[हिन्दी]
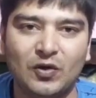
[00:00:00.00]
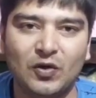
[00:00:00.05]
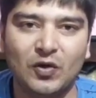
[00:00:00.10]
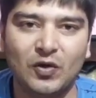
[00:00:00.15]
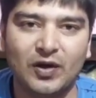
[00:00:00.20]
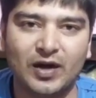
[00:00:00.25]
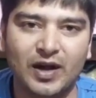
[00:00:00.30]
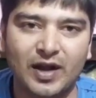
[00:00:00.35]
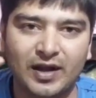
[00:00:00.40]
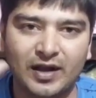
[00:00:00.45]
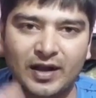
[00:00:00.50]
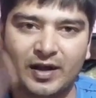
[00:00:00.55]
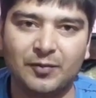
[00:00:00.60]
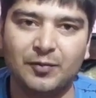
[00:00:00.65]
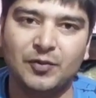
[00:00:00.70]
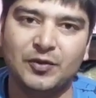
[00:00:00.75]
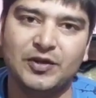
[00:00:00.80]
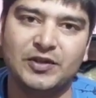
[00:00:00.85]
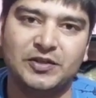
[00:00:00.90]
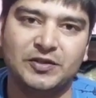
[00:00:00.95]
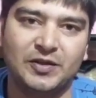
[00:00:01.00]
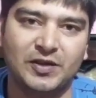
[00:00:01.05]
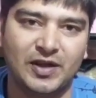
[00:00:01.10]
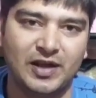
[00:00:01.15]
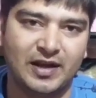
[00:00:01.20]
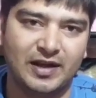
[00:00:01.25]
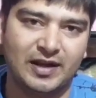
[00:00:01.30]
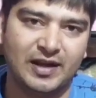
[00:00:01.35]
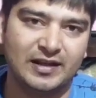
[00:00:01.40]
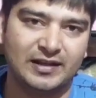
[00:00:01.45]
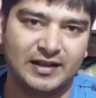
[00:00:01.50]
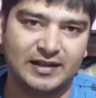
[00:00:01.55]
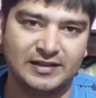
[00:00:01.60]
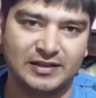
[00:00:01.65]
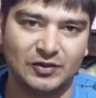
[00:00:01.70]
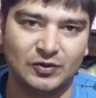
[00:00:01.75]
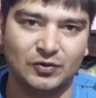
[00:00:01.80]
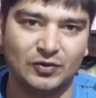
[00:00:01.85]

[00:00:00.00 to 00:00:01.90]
और अगर पुलिस के हालात ऐसे